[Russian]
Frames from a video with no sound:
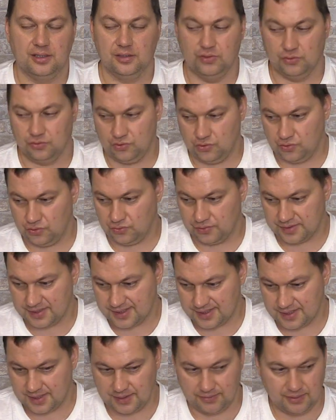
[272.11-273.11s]
но еще вот
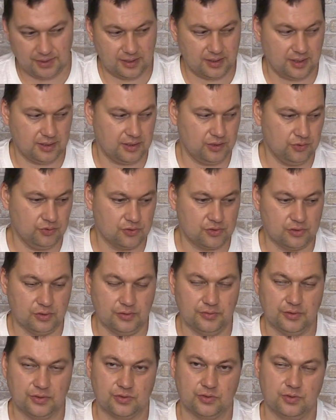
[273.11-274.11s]
создавать такие
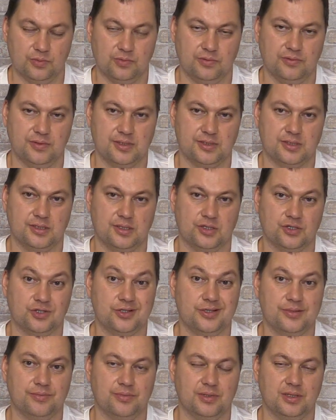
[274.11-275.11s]
условия, чтобы у вас
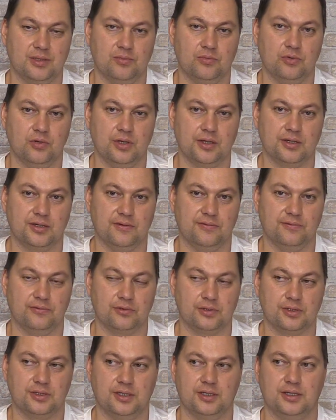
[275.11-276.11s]
жизнь была более
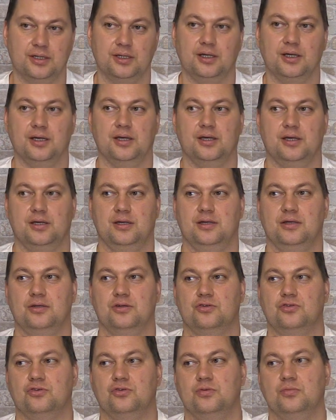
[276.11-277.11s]
комфортная,
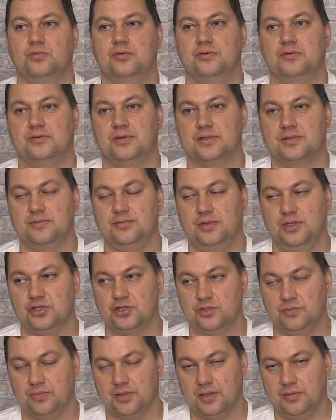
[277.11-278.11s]
чтобы у вас
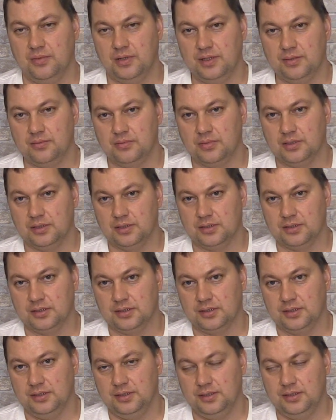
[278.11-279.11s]
меньше проблем
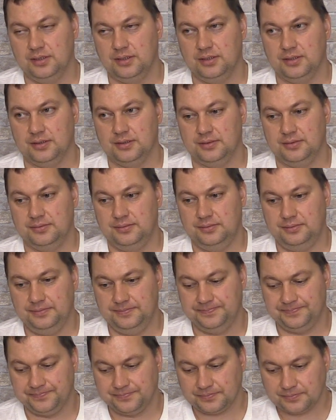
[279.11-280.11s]
было и
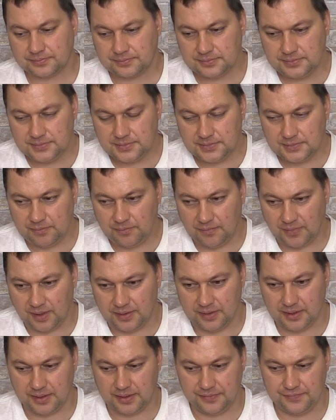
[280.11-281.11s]

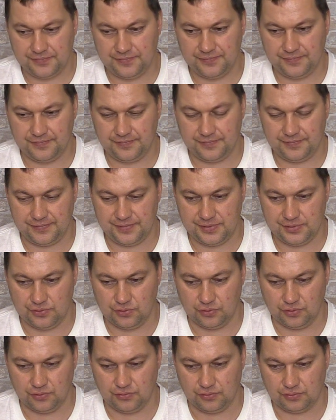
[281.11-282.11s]
э,
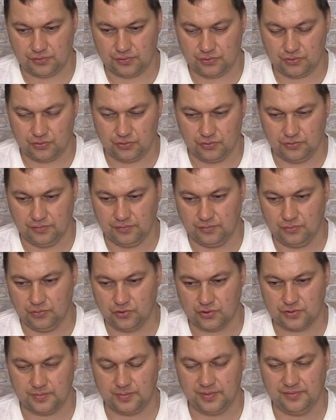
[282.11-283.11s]
все, вот, что
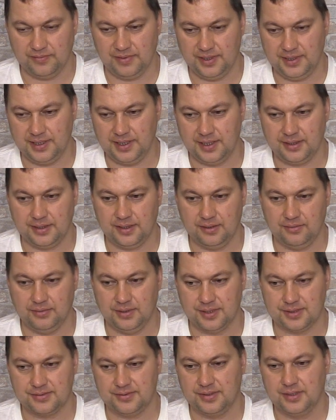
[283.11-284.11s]
может повлиять на
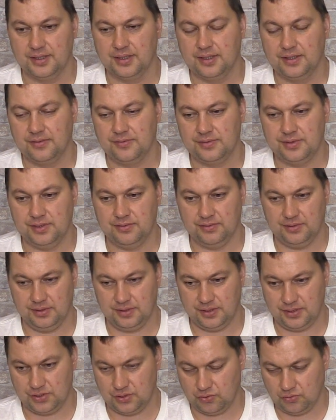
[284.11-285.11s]
вас, все вот
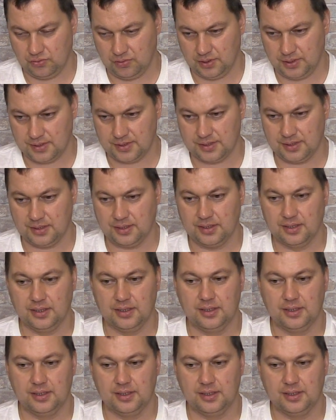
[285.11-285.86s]
эти ситуации,